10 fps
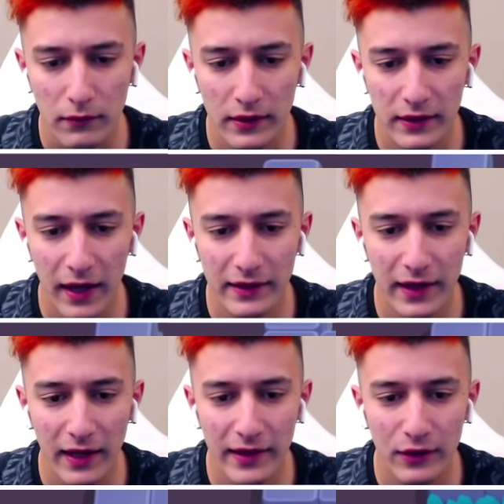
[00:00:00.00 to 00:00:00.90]
Gel
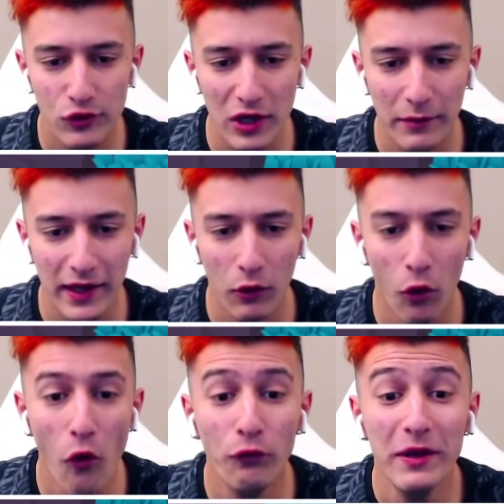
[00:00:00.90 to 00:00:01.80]
gel gel kucağıma gel.
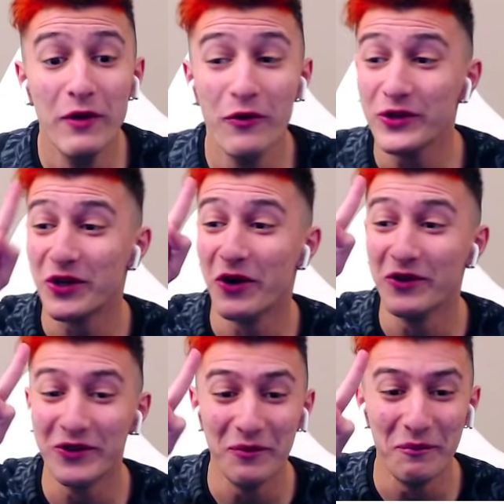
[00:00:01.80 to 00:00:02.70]
Of bir vuruş
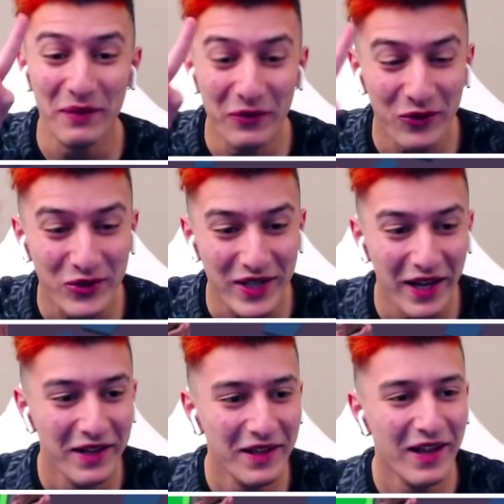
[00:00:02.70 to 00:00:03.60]
öldürdüm. Bir vuruşa.
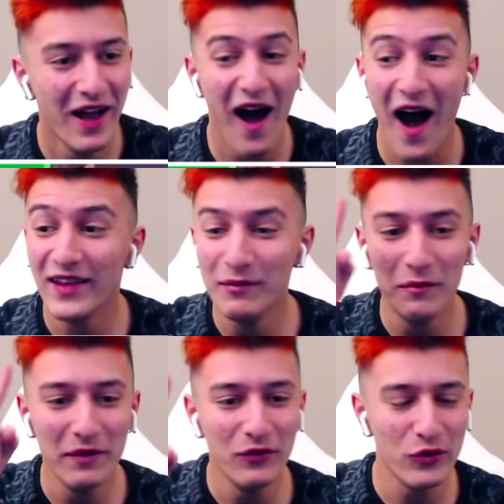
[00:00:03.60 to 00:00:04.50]
Adamı
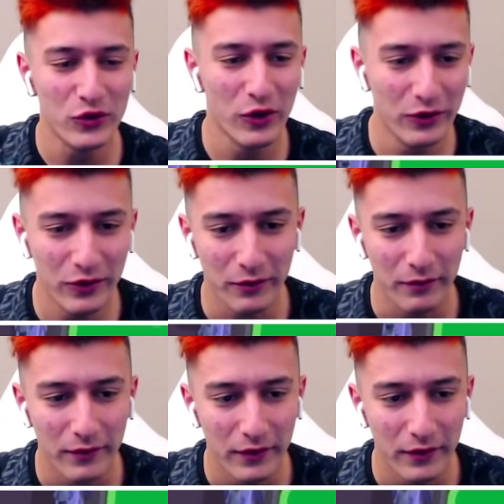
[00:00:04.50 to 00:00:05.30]
bir vuruş öldürdüm.